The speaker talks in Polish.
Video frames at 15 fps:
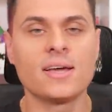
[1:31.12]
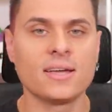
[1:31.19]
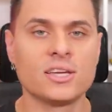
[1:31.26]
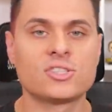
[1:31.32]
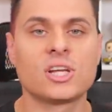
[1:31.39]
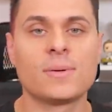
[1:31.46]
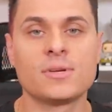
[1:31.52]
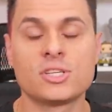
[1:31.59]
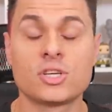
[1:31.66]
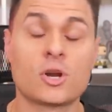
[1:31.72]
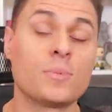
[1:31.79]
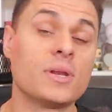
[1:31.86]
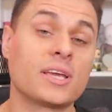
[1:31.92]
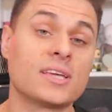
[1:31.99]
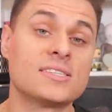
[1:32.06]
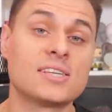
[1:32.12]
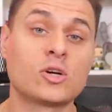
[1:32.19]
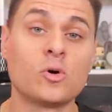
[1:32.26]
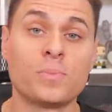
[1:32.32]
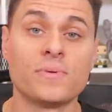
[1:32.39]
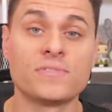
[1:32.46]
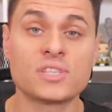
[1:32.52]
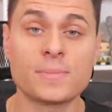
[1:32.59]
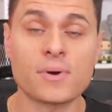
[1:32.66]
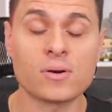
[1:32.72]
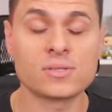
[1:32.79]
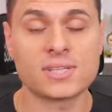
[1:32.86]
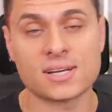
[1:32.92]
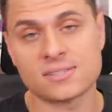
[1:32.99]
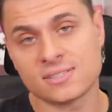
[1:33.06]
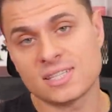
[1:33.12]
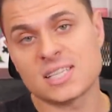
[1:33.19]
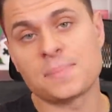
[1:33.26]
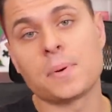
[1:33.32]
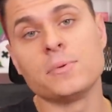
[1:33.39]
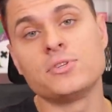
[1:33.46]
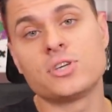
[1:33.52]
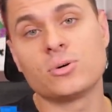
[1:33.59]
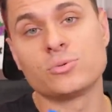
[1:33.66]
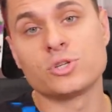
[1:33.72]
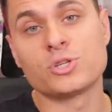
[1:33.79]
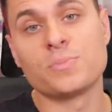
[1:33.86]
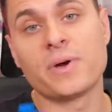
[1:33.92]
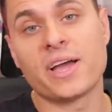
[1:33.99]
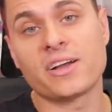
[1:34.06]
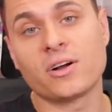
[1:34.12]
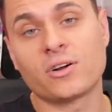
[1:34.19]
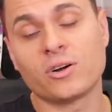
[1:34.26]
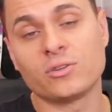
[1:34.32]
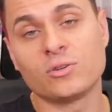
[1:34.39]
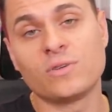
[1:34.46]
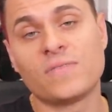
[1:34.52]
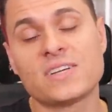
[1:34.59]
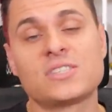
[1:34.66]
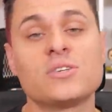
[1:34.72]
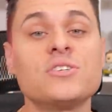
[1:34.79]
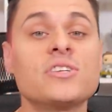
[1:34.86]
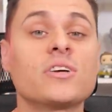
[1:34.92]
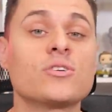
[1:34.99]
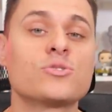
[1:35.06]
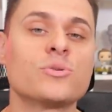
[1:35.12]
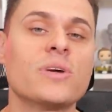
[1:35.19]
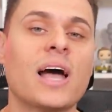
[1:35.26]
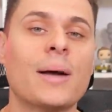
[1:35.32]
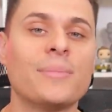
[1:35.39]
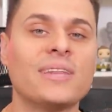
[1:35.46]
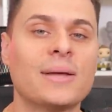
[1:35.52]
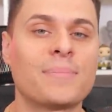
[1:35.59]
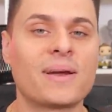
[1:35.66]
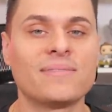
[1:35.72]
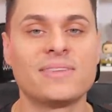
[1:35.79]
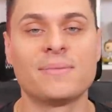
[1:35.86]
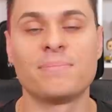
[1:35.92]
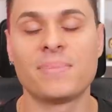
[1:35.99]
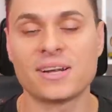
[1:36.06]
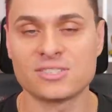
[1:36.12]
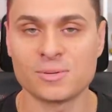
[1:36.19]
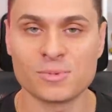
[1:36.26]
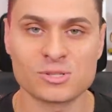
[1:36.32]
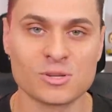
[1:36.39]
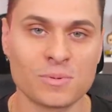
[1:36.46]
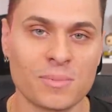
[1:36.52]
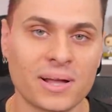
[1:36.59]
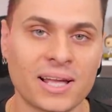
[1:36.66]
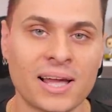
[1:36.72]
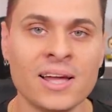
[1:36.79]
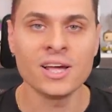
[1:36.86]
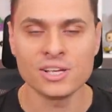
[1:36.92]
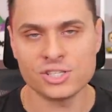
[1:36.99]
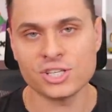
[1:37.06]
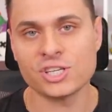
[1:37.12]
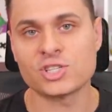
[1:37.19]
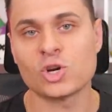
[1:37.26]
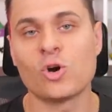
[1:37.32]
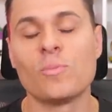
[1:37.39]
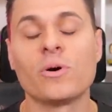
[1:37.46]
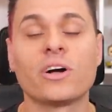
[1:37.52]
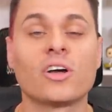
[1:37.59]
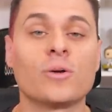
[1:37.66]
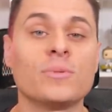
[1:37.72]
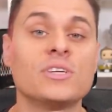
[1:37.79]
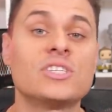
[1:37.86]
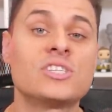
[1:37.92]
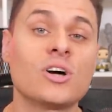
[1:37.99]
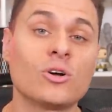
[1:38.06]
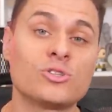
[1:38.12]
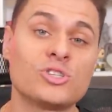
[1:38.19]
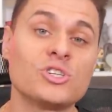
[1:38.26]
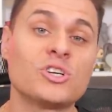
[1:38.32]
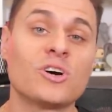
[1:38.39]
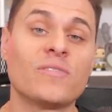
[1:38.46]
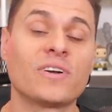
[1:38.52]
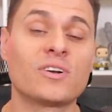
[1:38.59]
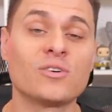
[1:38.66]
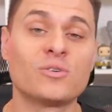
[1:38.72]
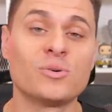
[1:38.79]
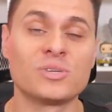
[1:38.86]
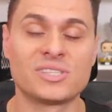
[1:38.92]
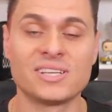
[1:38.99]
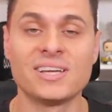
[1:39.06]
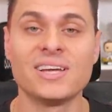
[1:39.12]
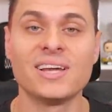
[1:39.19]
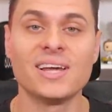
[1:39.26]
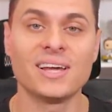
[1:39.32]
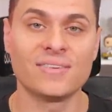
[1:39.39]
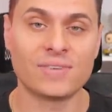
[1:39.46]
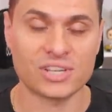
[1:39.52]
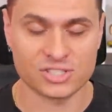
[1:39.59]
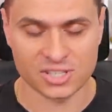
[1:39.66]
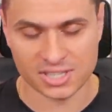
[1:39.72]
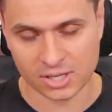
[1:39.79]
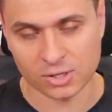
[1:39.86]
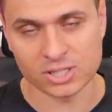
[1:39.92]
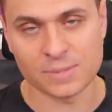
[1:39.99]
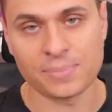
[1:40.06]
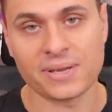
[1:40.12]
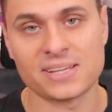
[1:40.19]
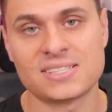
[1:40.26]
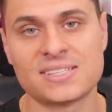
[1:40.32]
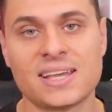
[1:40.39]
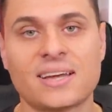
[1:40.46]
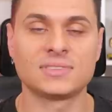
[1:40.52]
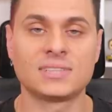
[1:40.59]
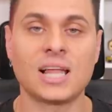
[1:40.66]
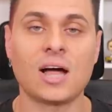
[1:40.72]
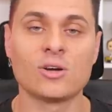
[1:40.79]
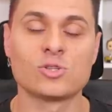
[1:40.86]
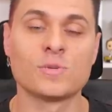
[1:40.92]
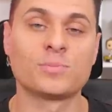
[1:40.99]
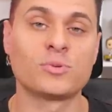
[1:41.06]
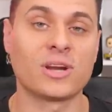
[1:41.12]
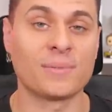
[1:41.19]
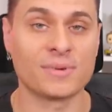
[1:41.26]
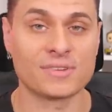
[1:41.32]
Jeżeli będziecie robili jakieś zakupy w grze Brawl Stars, nie zapomnijcie użyć mojego kodu. Was to nic nie kosztuje, a mi naprawdę bardzo mocno pomaga, dzięki czemu mogę robić co odcinkowe konkursy właśnie na kody PSC dla osób, które mnie